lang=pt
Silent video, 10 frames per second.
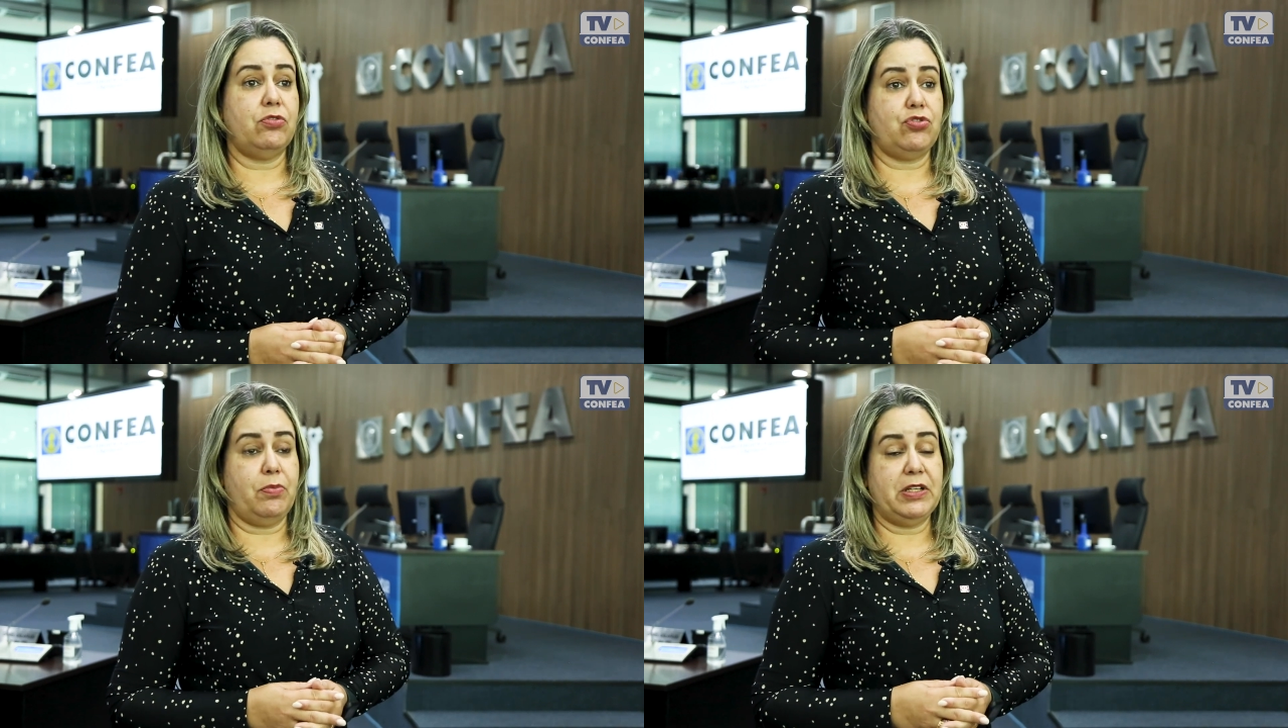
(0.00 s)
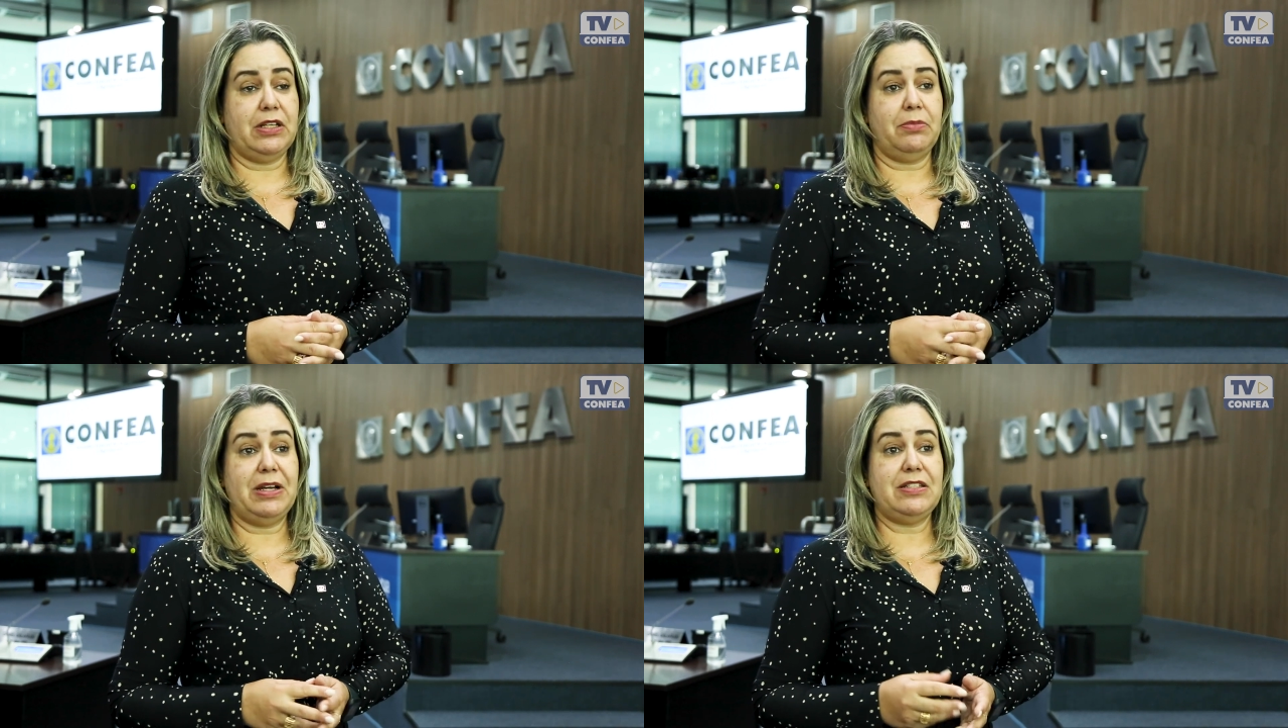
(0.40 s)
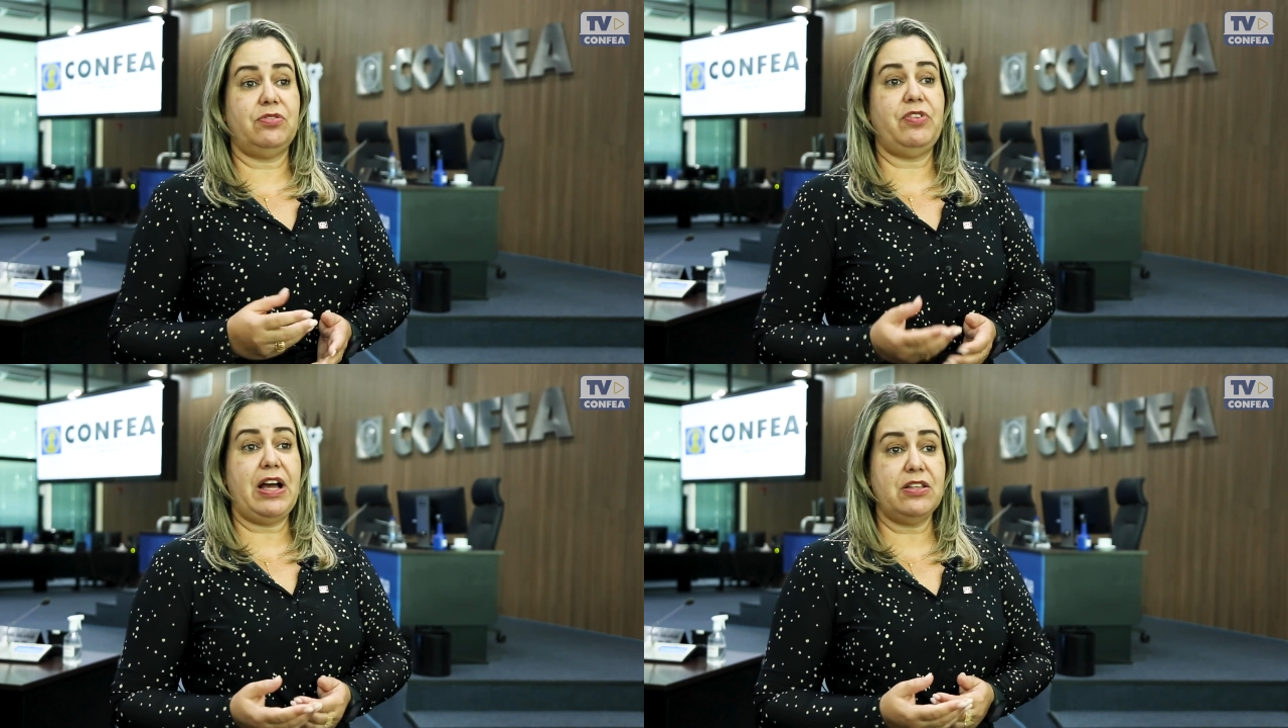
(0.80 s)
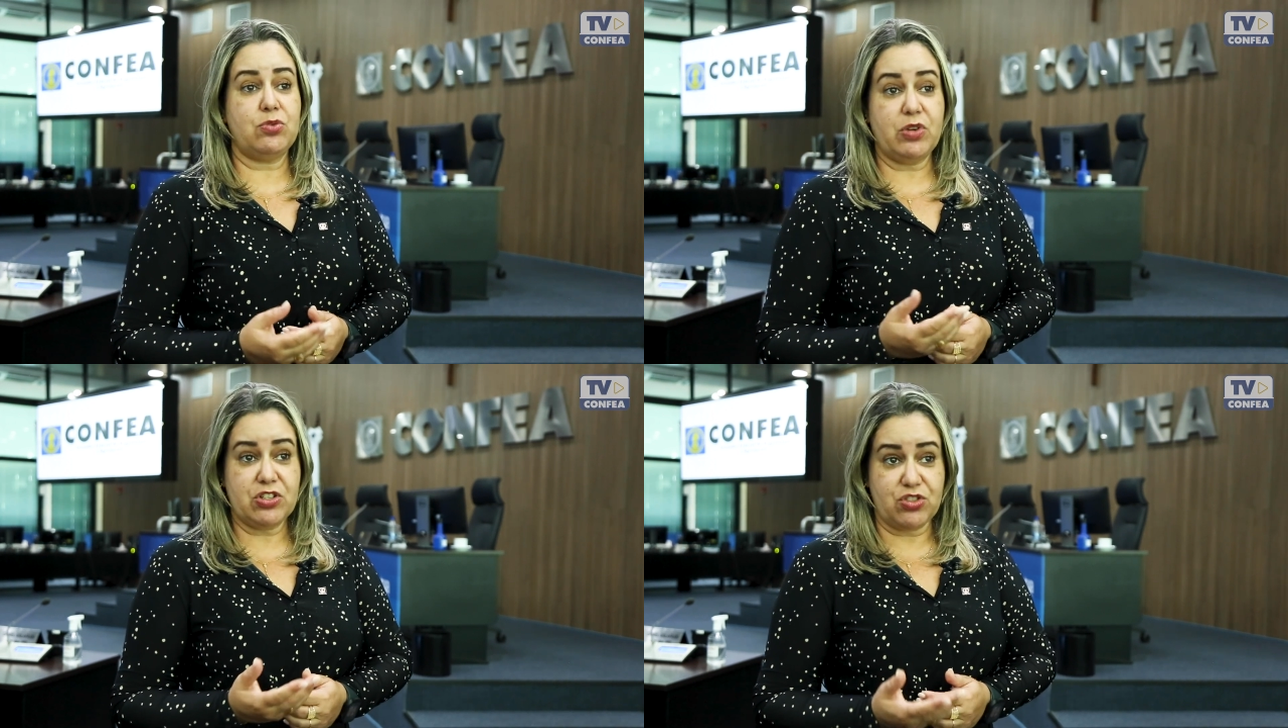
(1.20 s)
de uma maneira mais
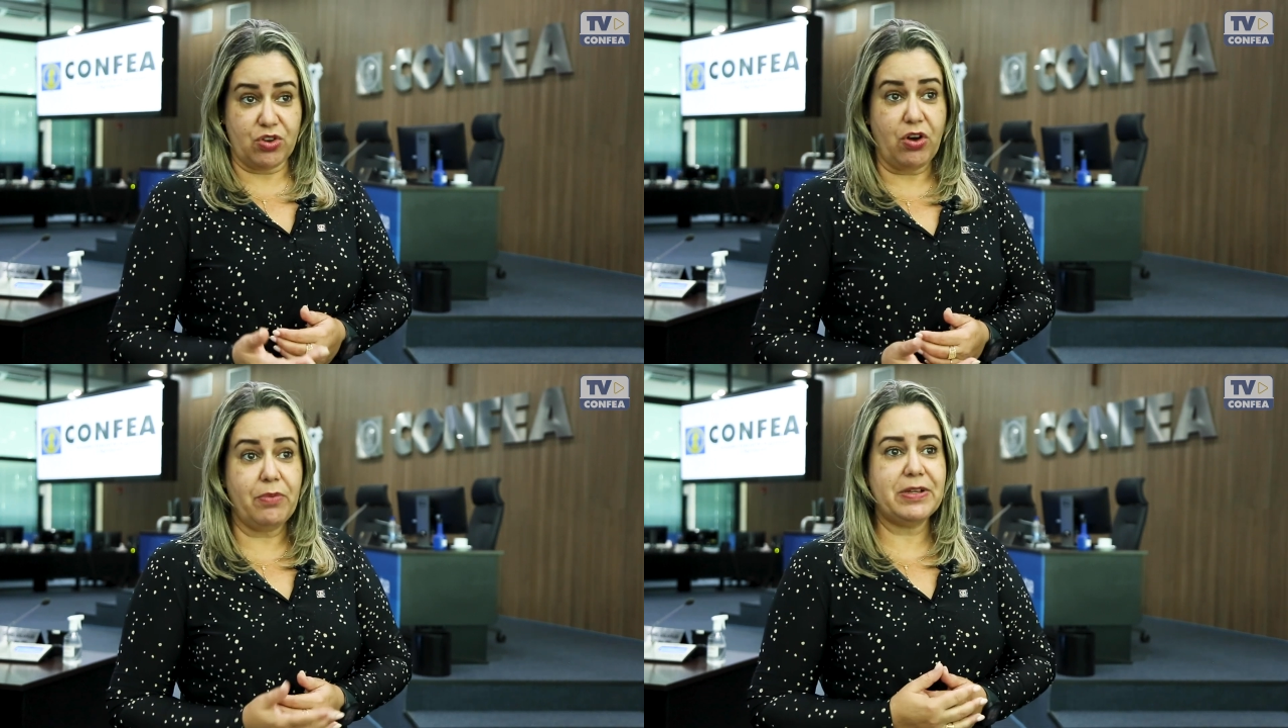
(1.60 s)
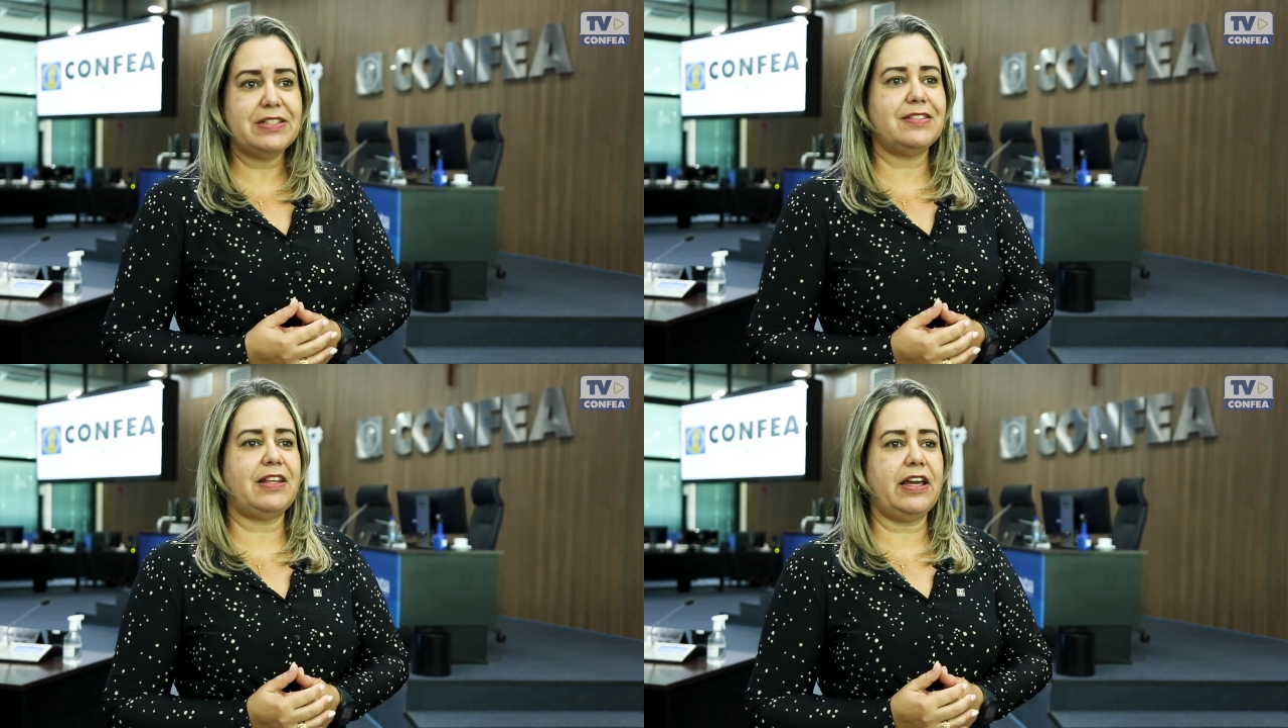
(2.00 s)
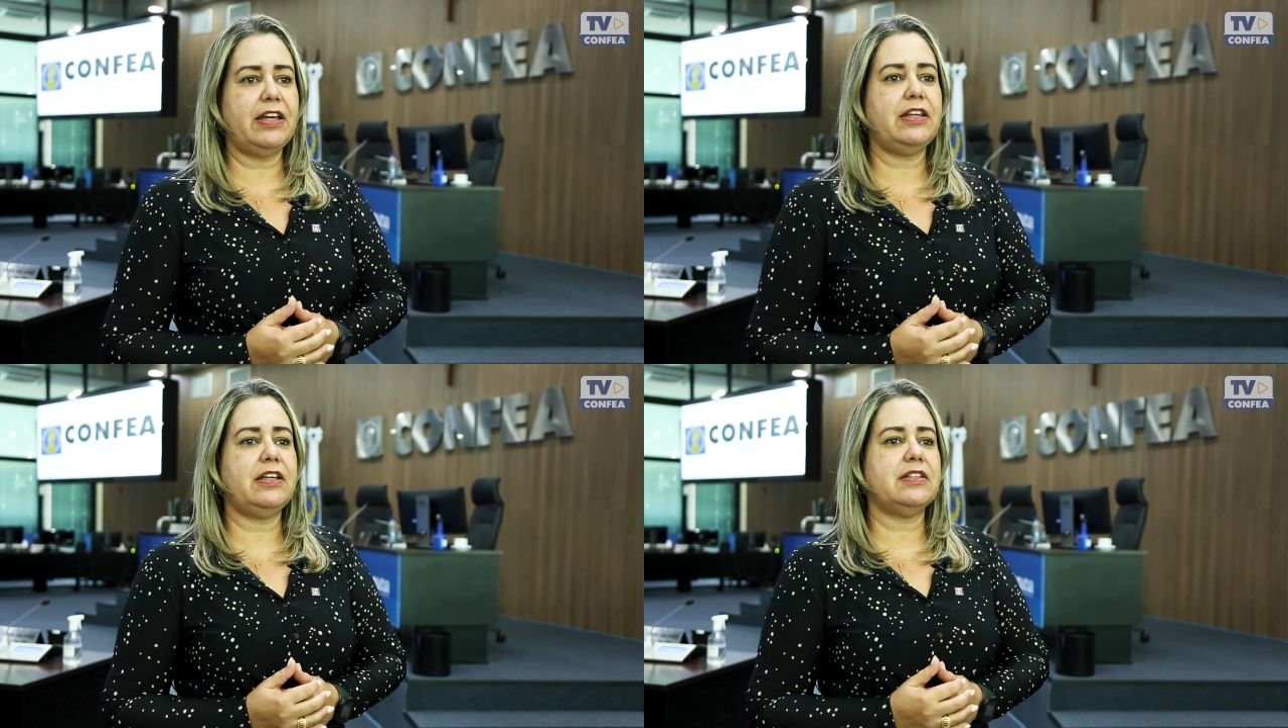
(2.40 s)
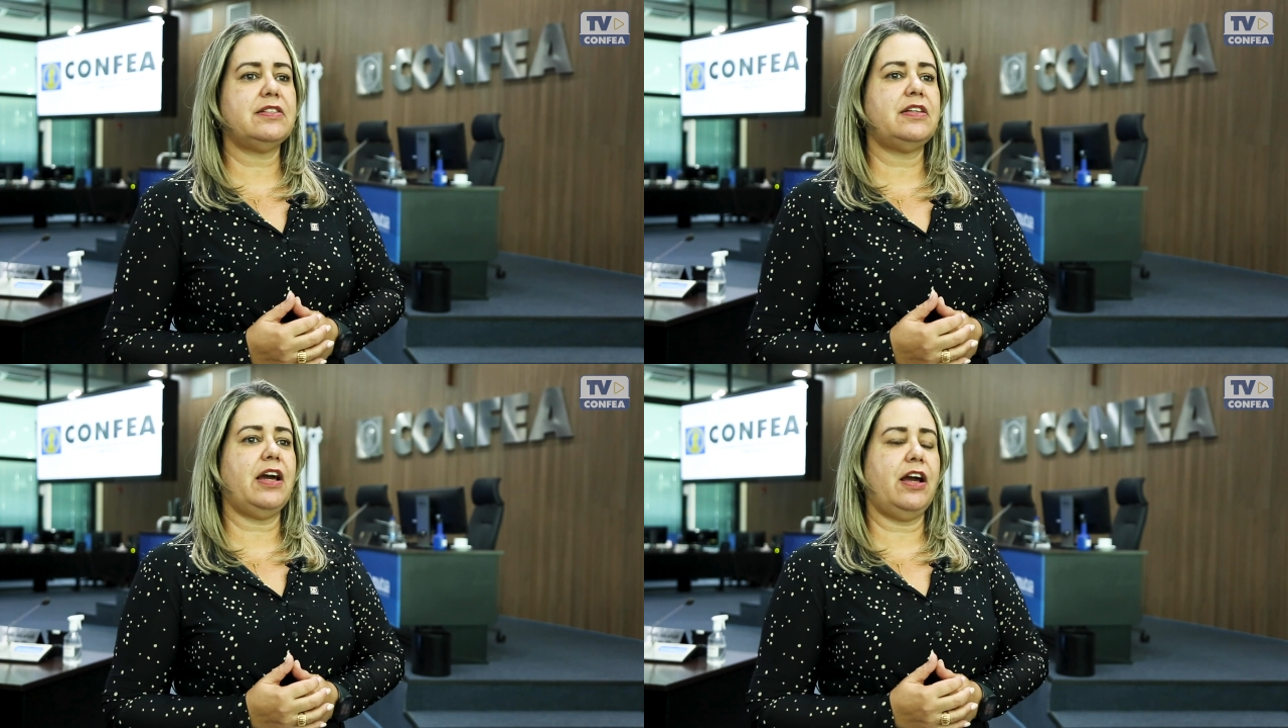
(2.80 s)
fácil às normas técnicas que